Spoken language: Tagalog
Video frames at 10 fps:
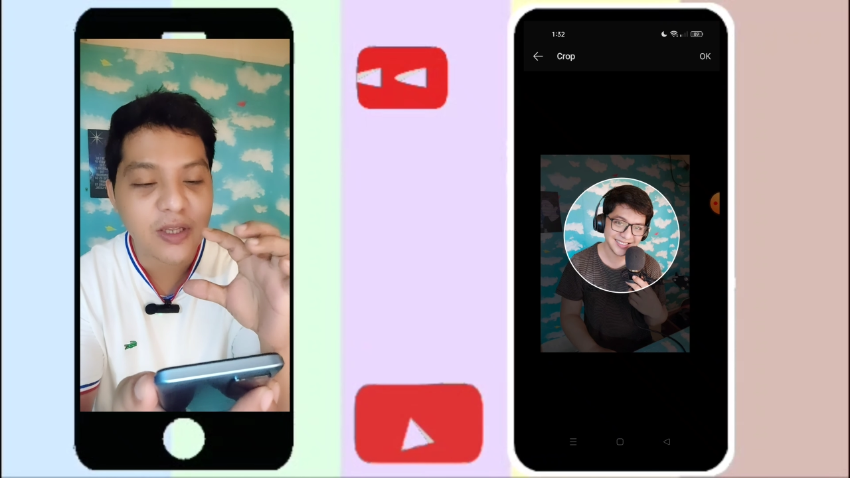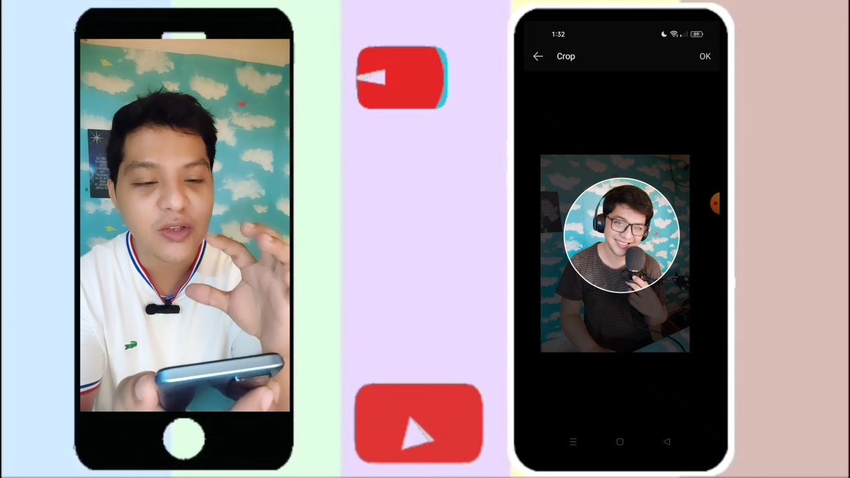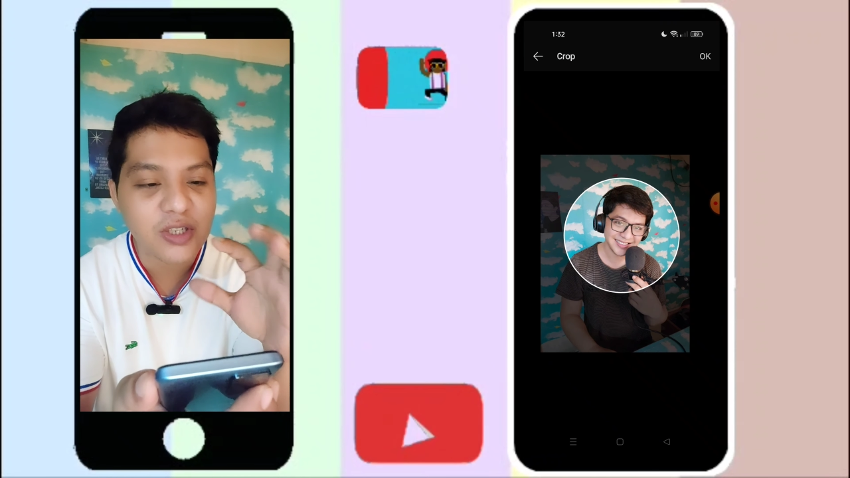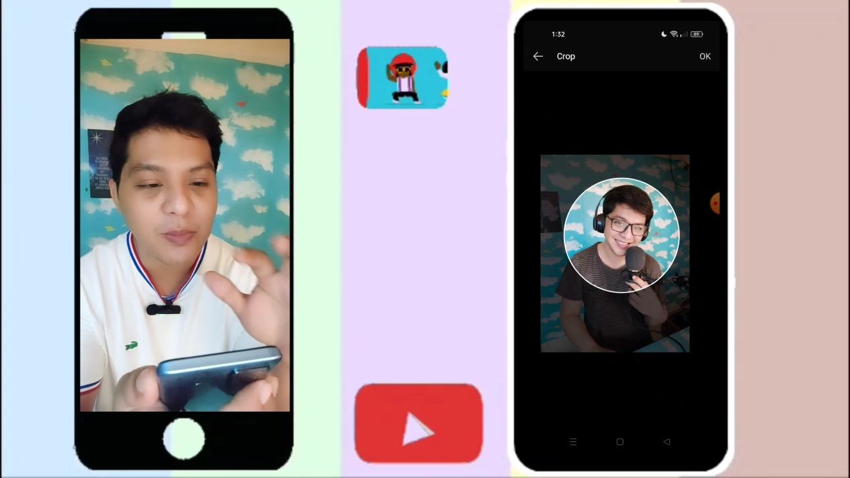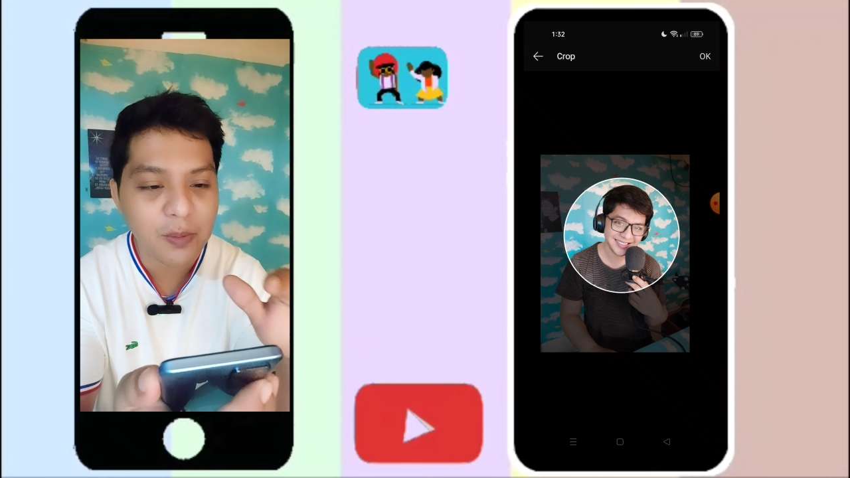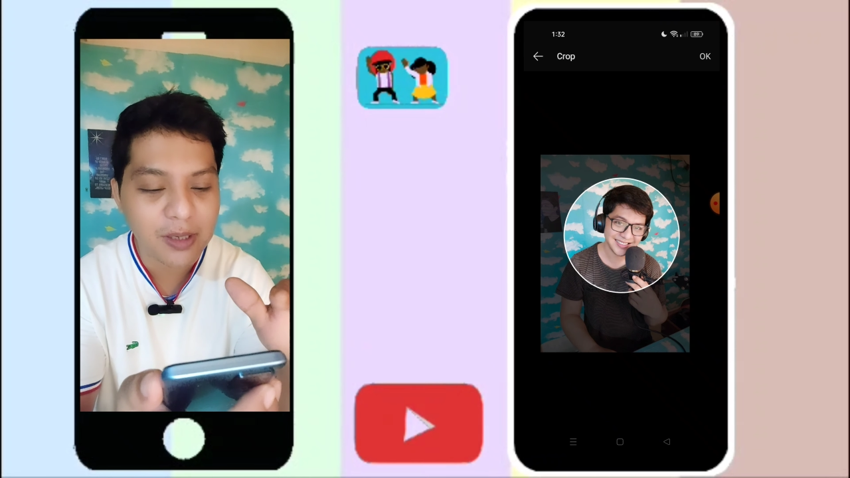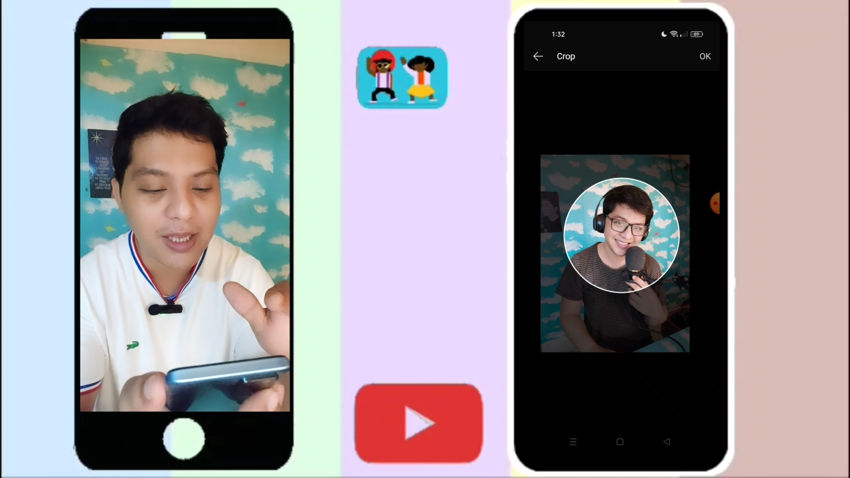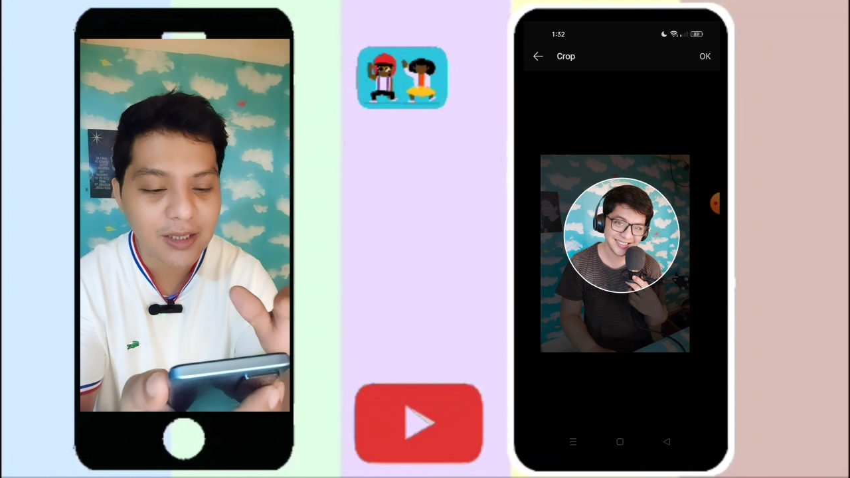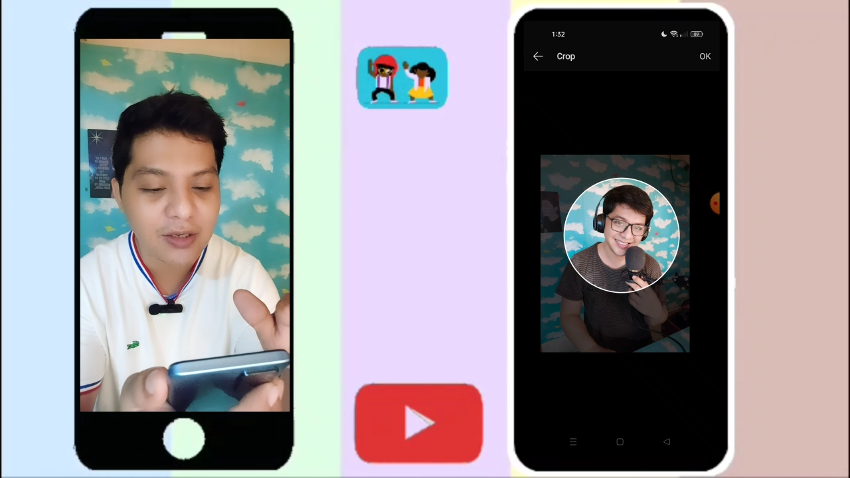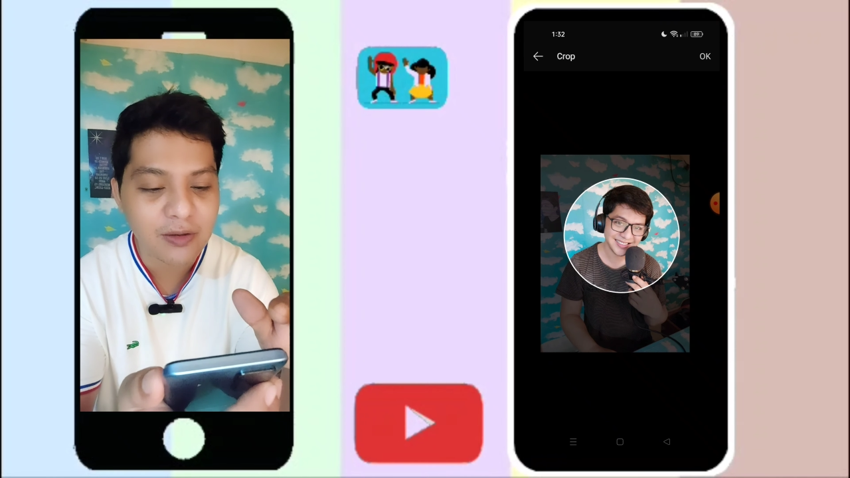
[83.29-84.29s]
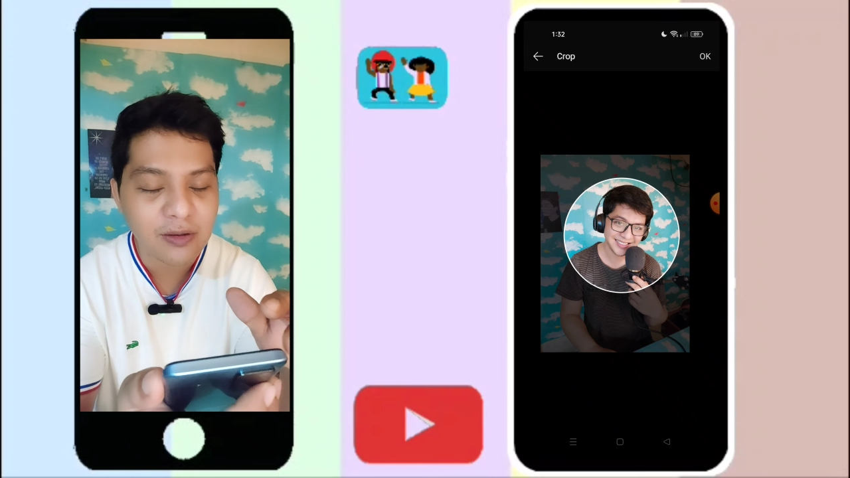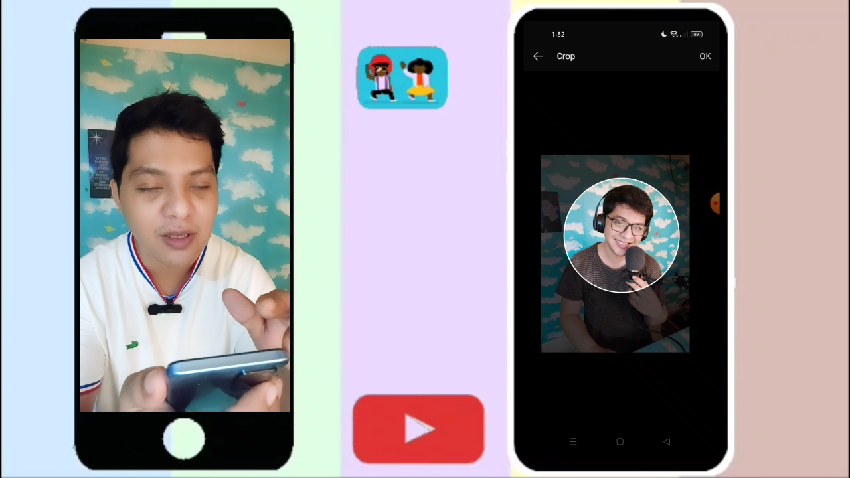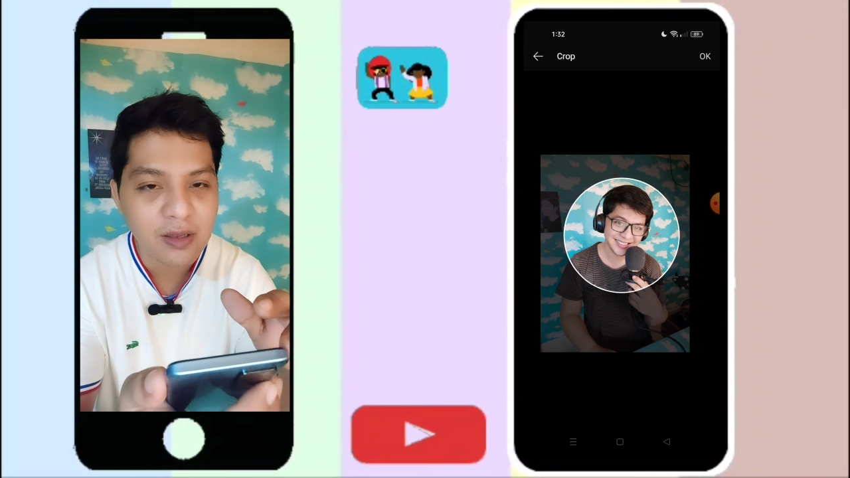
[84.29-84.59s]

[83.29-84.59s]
niyo siya paulit, ano?